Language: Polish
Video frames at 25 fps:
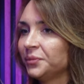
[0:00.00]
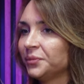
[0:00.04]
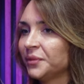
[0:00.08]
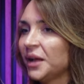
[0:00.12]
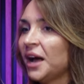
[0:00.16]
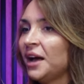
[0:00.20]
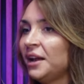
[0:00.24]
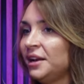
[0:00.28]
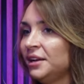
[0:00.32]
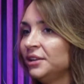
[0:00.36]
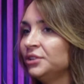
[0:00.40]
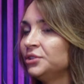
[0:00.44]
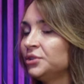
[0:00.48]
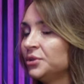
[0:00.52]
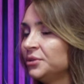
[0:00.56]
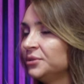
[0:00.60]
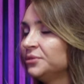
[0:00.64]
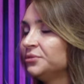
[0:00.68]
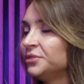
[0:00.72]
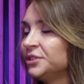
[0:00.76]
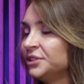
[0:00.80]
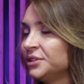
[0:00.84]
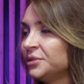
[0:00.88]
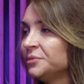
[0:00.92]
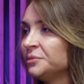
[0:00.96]
ale chcą
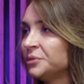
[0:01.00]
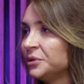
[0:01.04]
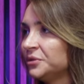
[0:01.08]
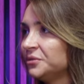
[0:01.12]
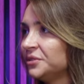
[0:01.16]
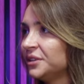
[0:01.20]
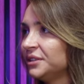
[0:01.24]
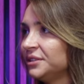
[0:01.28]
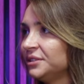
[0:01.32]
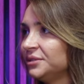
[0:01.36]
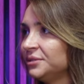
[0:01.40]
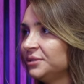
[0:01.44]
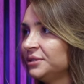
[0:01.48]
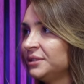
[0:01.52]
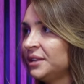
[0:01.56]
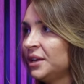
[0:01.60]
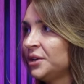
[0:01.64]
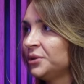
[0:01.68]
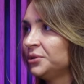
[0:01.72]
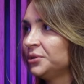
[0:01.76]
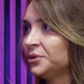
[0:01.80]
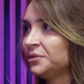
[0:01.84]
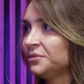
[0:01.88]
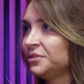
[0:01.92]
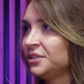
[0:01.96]
występować.
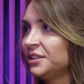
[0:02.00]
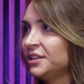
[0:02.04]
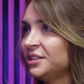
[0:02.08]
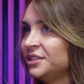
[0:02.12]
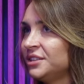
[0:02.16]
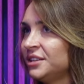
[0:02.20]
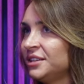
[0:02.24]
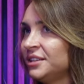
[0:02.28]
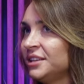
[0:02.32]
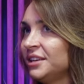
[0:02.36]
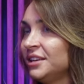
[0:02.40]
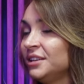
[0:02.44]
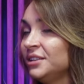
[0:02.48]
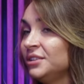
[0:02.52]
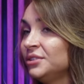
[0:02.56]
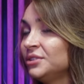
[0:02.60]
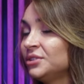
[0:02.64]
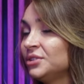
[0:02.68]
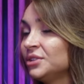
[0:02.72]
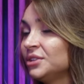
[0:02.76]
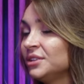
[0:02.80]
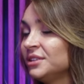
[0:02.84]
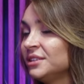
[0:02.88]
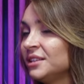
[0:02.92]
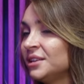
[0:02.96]
Znają to wydarzenie i
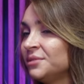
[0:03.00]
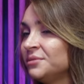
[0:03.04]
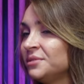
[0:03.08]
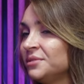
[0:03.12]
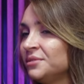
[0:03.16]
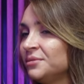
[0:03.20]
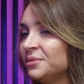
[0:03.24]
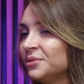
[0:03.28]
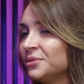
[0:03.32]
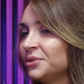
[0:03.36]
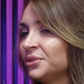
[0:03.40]
co jest dla mnie